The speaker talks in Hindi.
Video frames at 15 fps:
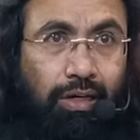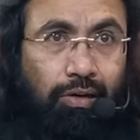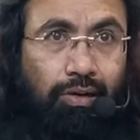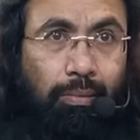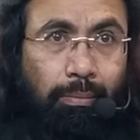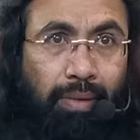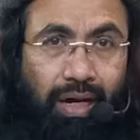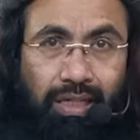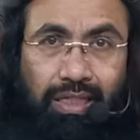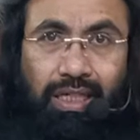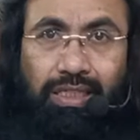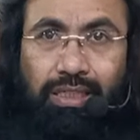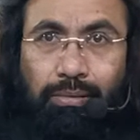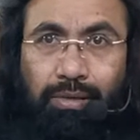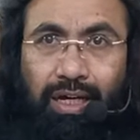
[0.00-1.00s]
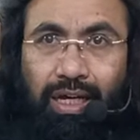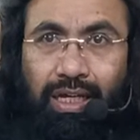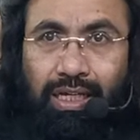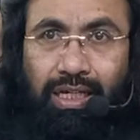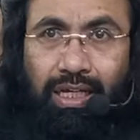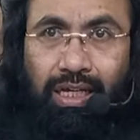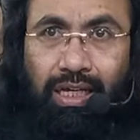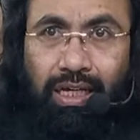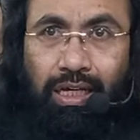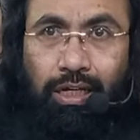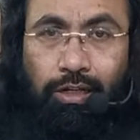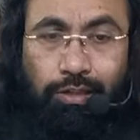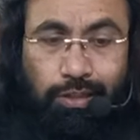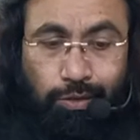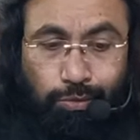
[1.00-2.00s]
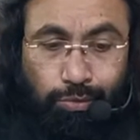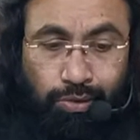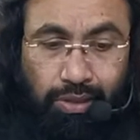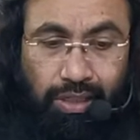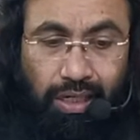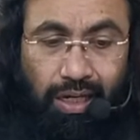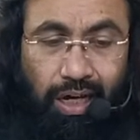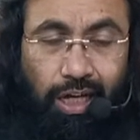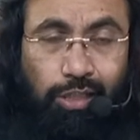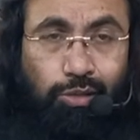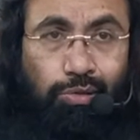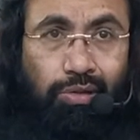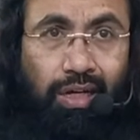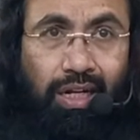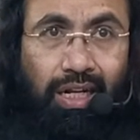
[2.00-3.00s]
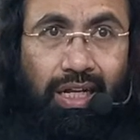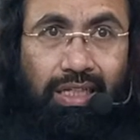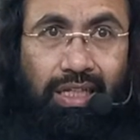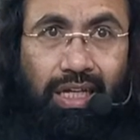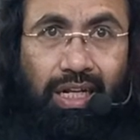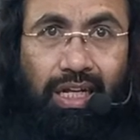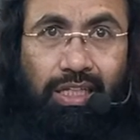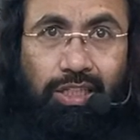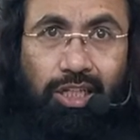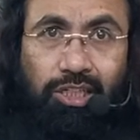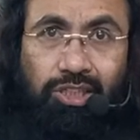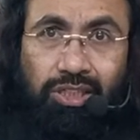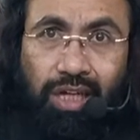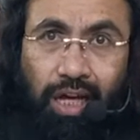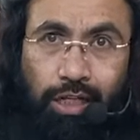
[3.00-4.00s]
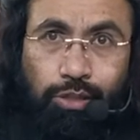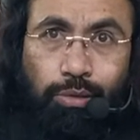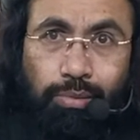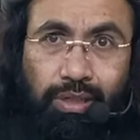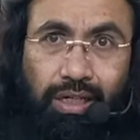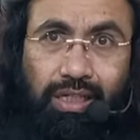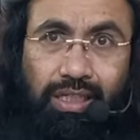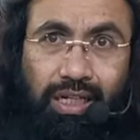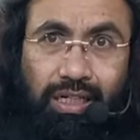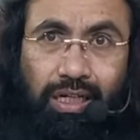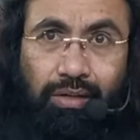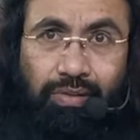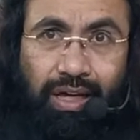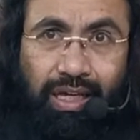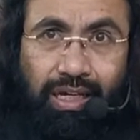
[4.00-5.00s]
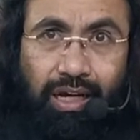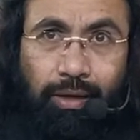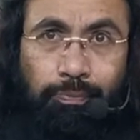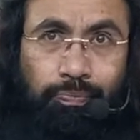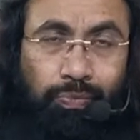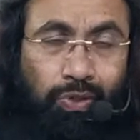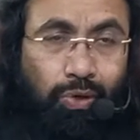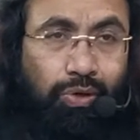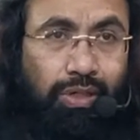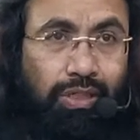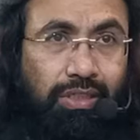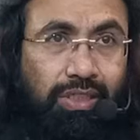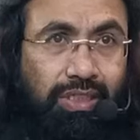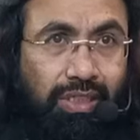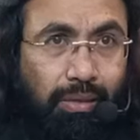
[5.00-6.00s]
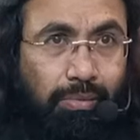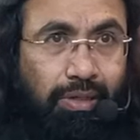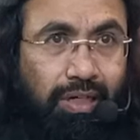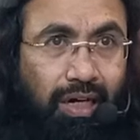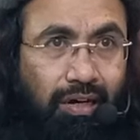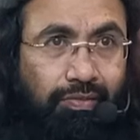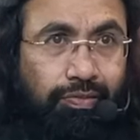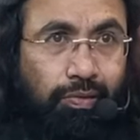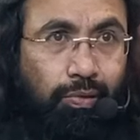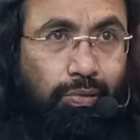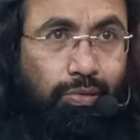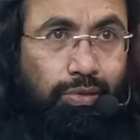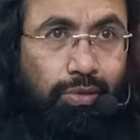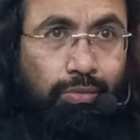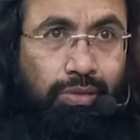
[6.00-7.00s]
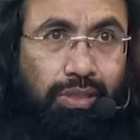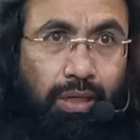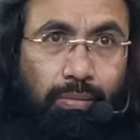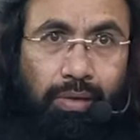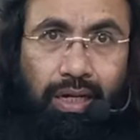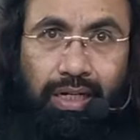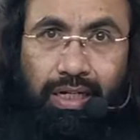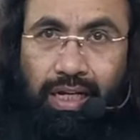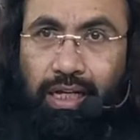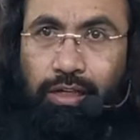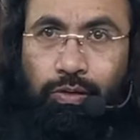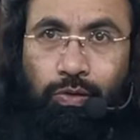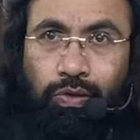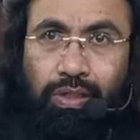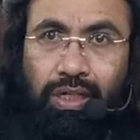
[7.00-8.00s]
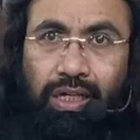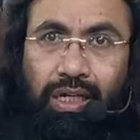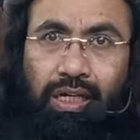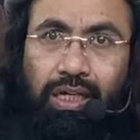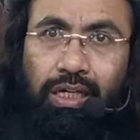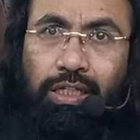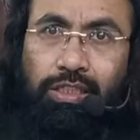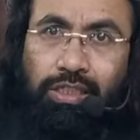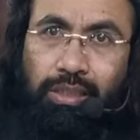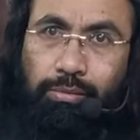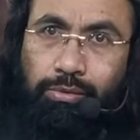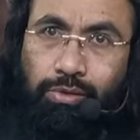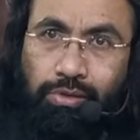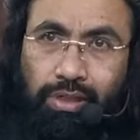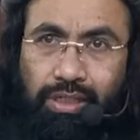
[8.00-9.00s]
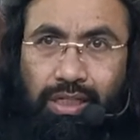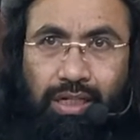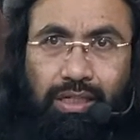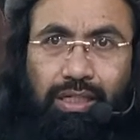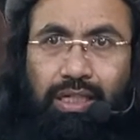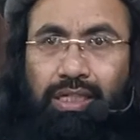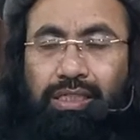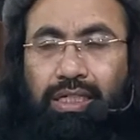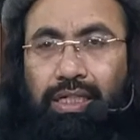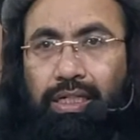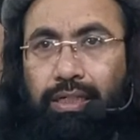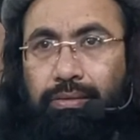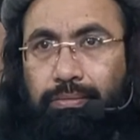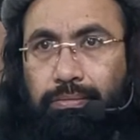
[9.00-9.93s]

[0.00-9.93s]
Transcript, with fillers: और महदी जब आएंगे तो उनके हाथों अल्लाह ताला दज्जाल को भी कत्ल करवाएगा और इन सब काफरों को जो मुसलमान नहीं होंगे इन सब को कत्ल किया जाएगा